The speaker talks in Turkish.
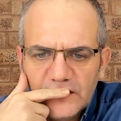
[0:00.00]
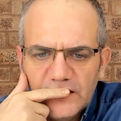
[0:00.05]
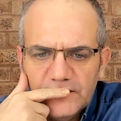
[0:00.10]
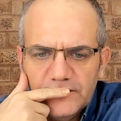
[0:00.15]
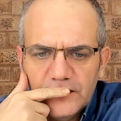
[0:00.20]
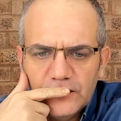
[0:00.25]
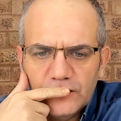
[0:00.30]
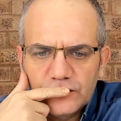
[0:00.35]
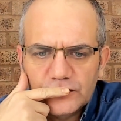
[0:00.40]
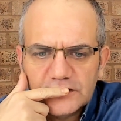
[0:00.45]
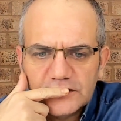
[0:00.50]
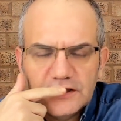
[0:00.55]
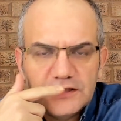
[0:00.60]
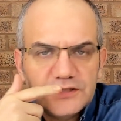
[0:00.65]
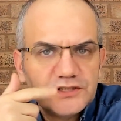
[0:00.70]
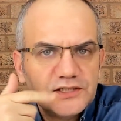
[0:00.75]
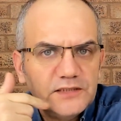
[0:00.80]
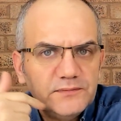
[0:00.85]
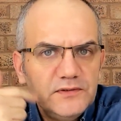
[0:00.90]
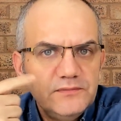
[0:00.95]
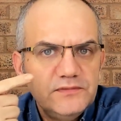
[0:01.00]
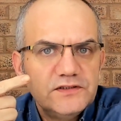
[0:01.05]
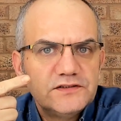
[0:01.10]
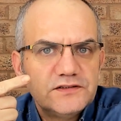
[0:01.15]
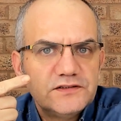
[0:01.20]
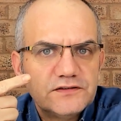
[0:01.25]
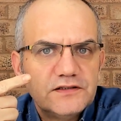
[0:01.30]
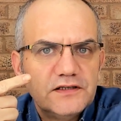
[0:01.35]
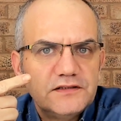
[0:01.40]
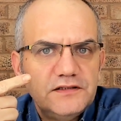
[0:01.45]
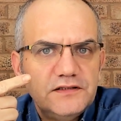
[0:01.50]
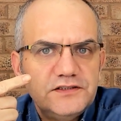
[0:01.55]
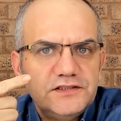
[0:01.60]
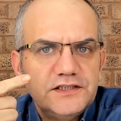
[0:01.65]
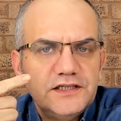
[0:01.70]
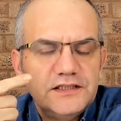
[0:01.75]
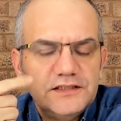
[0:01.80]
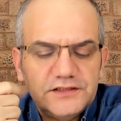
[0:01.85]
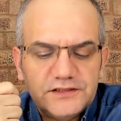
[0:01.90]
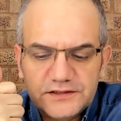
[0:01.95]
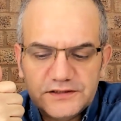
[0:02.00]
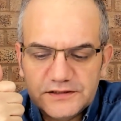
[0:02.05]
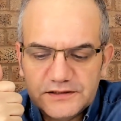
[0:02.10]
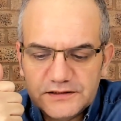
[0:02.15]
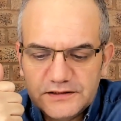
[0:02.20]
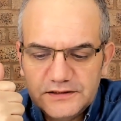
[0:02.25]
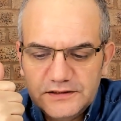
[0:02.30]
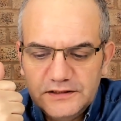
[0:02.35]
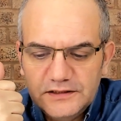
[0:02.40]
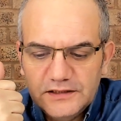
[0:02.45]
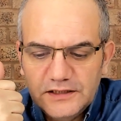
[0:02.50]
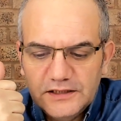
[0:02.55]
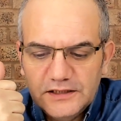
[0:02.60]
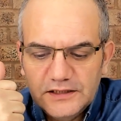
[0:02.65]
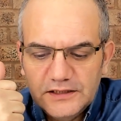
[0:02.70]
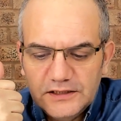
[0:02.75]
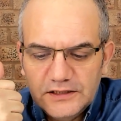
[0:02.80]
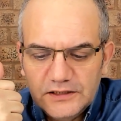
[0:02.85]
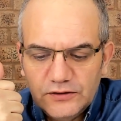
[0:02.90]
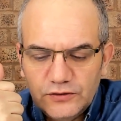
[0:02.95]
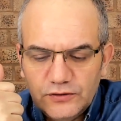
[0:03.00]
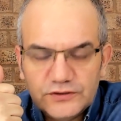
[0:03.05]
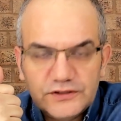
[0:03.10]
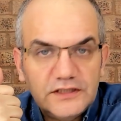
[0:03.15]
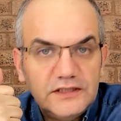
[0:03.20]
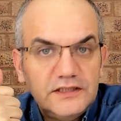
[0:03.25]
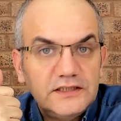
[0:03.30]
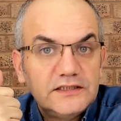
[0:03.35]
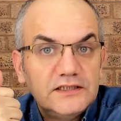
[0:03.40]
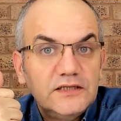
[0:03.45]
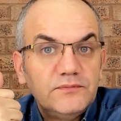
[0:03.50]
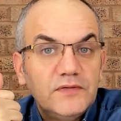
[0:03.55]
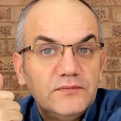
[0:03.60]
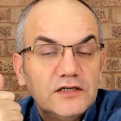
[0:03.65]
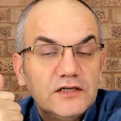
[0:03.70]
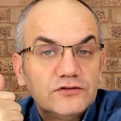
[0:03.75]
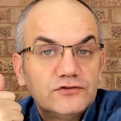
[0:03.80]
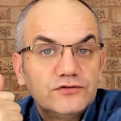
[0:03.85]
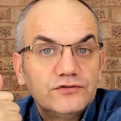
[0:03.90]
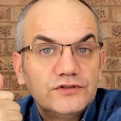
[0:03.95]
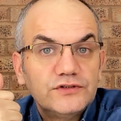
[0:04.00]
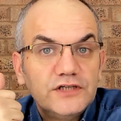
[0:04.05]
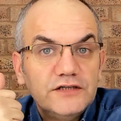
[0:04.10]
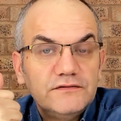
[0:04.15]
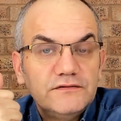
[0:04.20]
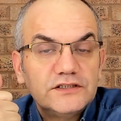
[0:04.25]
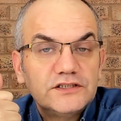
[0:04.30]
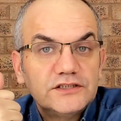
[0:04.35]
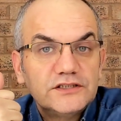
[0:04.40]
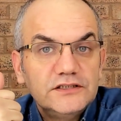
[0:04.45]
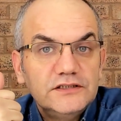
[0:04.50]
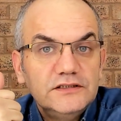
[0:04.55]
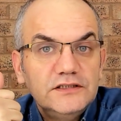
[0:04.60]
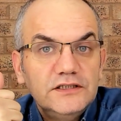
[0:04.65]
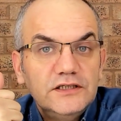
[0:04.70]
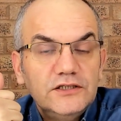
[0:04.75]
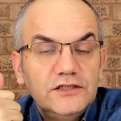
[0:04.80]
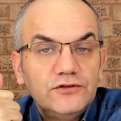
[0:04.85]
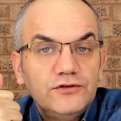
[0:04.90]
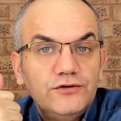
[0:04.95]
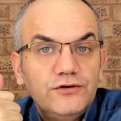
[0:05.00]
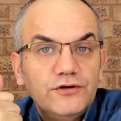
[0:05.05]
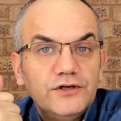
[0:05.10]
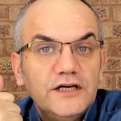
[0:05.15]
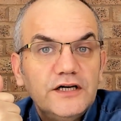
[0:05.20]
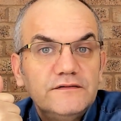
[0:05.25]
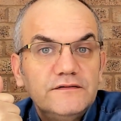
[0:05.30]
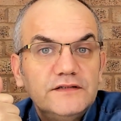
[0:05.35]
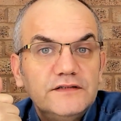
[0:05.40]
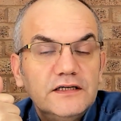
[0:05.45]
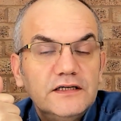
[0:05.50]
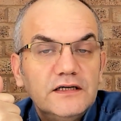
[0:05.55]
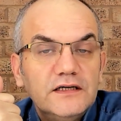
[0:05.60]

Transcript: Ve orada da CHP bir strateji geliştirdi. Özellikle Mansur Yavaş'ın görevden